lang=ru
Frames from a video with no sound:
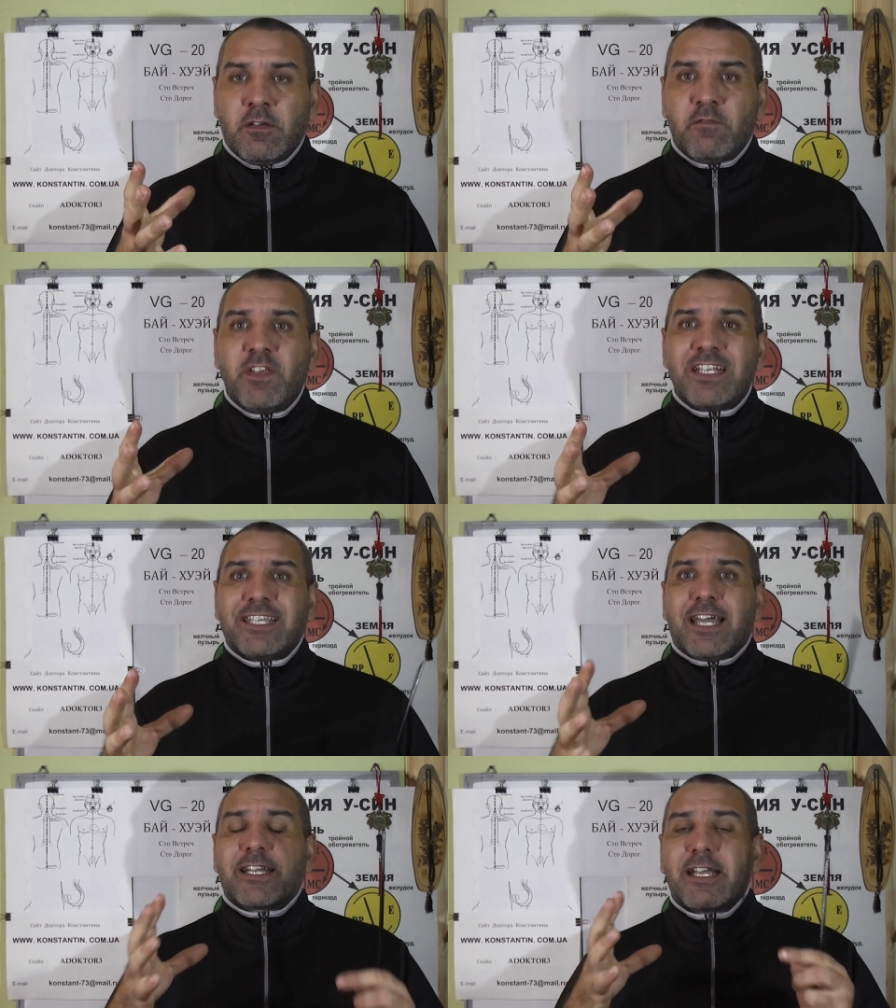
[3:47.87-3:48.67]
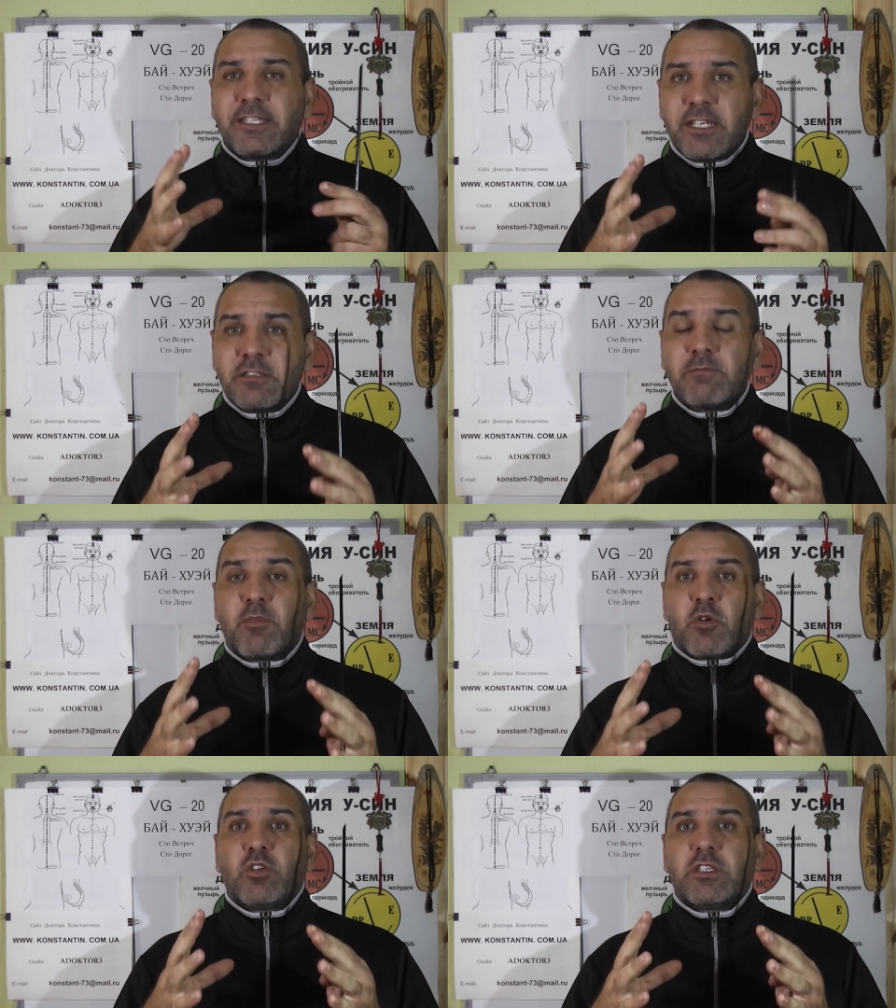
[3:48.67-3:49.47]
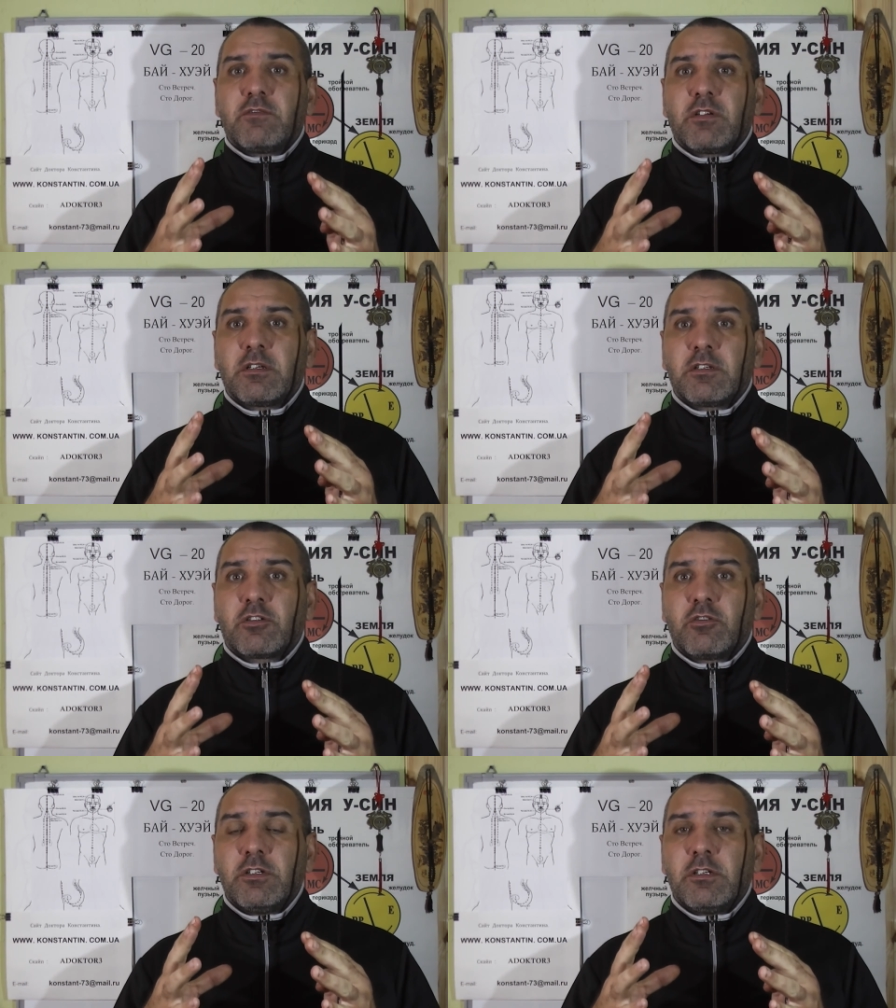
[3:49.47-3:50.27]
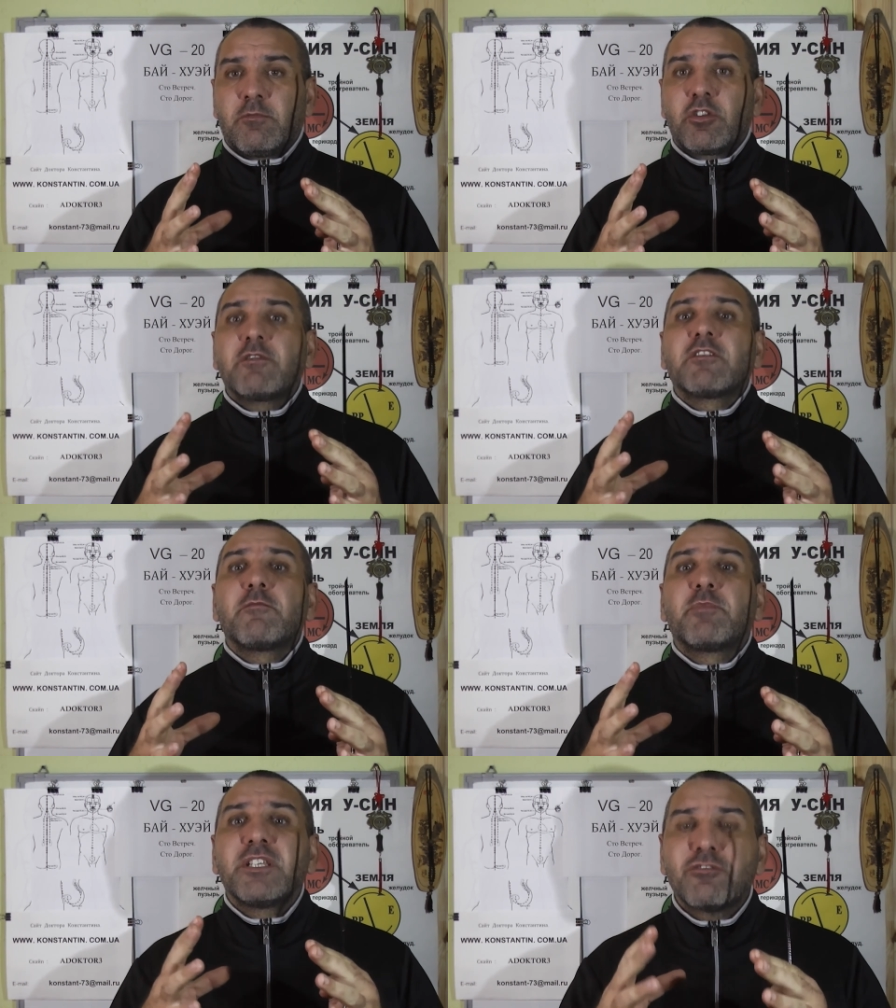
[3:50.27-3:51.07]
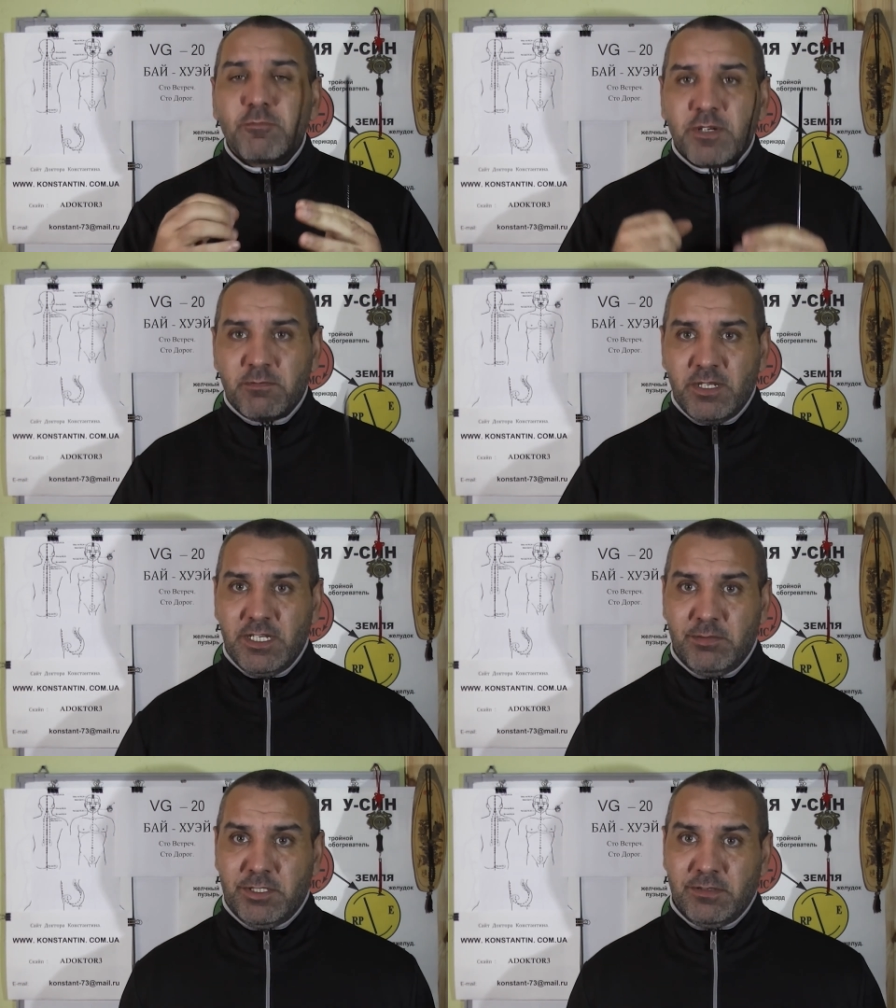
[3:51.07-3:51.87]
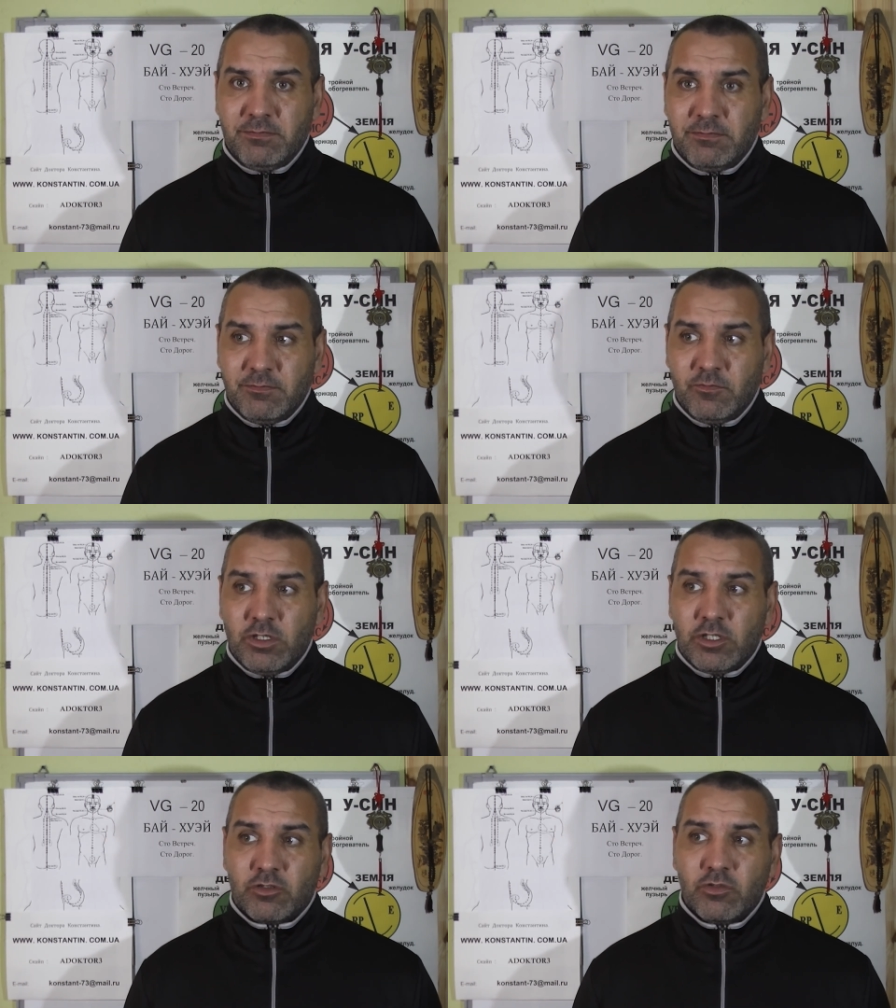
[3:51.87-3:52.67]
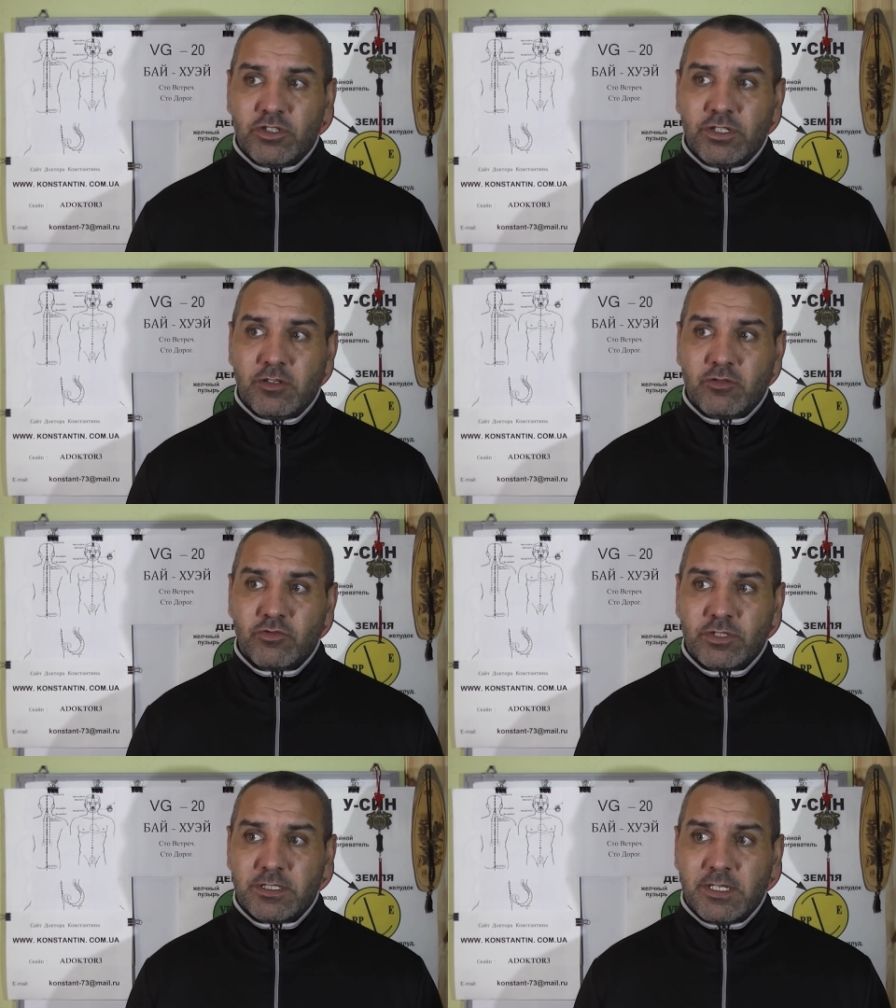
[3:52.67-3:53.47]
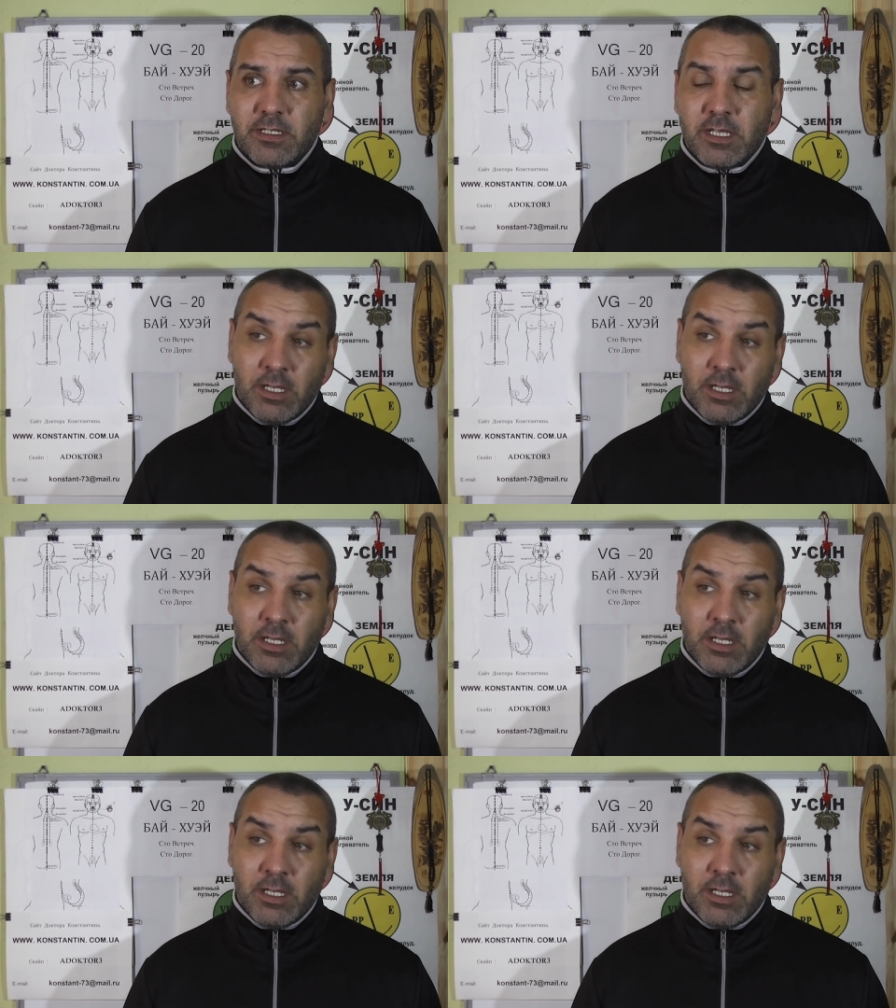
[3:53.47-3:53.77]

весь организм против что? Против этого приступа эпилепсии. Только что человеку нужно знать?